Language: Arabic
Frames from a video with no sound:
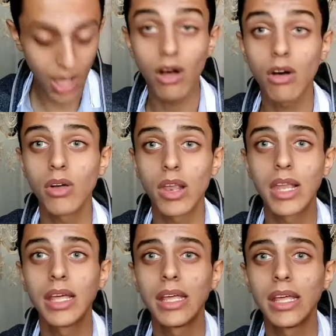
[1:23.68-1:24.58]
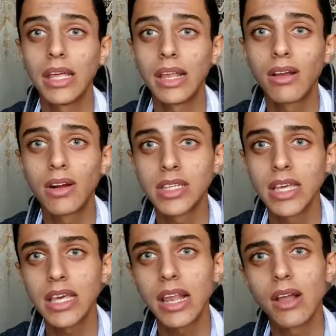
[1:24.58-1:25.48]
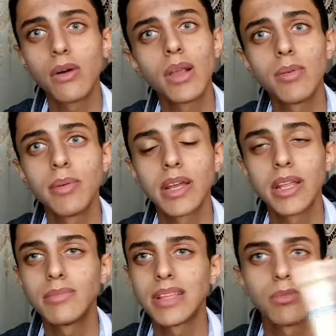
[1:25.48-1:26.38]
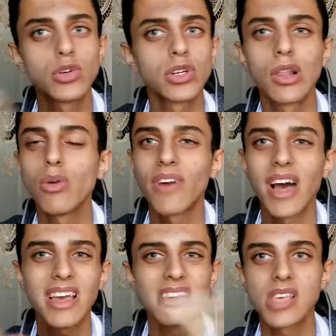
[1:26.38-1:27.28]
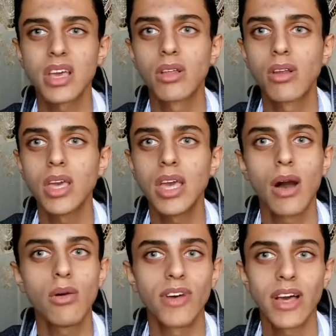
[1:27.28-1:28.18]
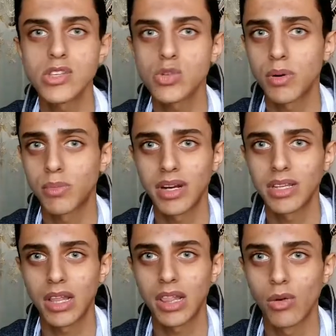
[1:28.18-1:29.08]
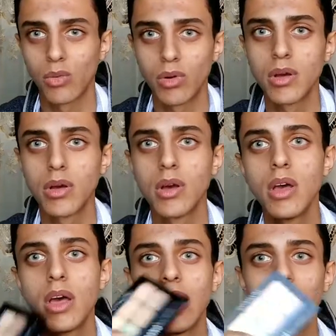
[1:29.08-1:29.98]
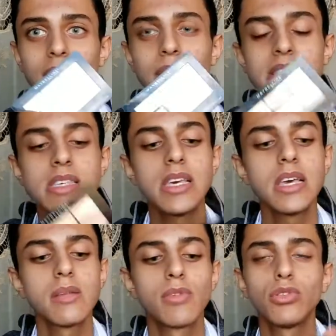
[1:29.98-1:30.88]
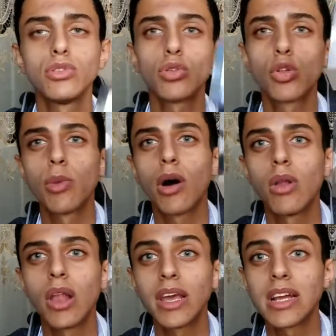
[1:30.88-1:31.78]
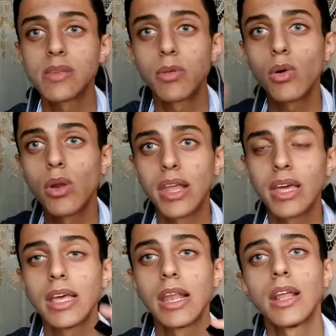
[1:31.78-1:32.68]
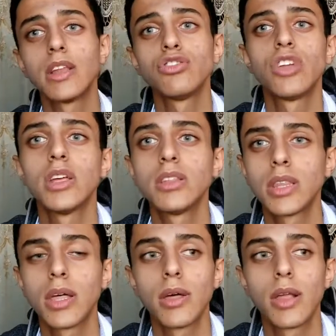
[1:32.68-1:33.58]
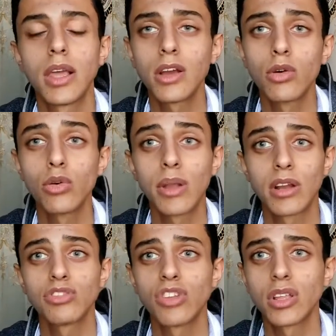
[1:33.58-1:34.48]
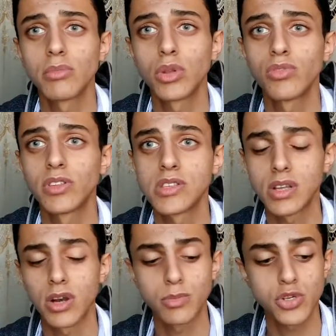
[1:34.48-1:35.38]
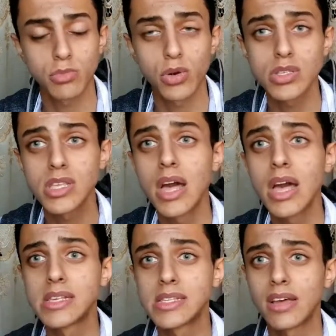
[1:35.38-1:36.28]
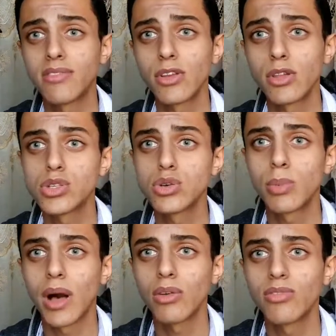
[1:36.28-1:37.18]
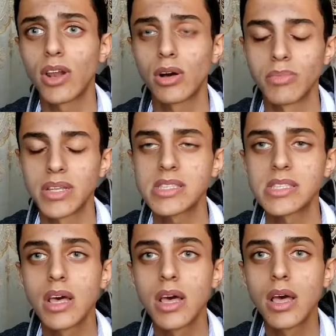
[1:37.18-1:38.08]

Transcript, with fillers: اه اه الجارنيه اللي هو البيبي كريم ده ممكن تلاقوه في اي صيدليه او في اي سوبر ماركت هتلاقوه انما دي المفروض تطلبوها اونلاين هسيب لكم اللينك اللي انا اشتريت لينك الجروب اللي انا اشتريت منه في الديسكربشن بوكس ده كان في اليوتيوب او في الكومنتس